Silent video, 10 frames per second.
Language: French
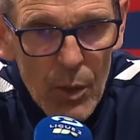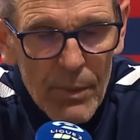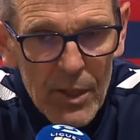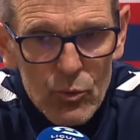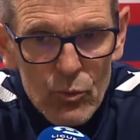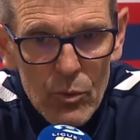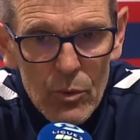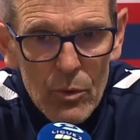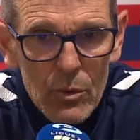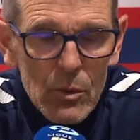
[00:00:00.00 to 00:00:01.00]
un partout.
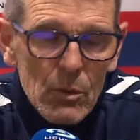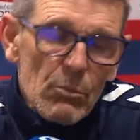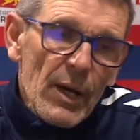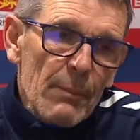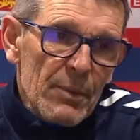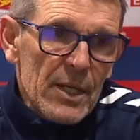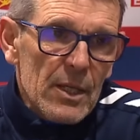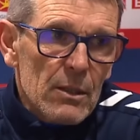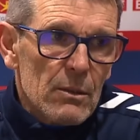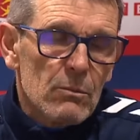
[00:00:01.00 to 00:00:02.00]
Mais
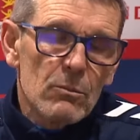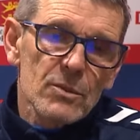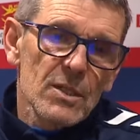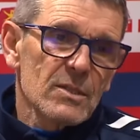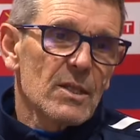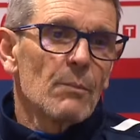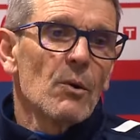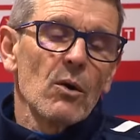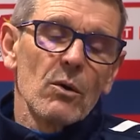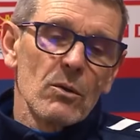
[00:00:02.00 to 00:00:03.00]
après,
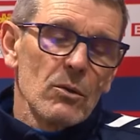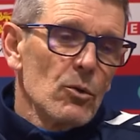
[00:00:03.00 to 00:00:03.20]
sincèrement,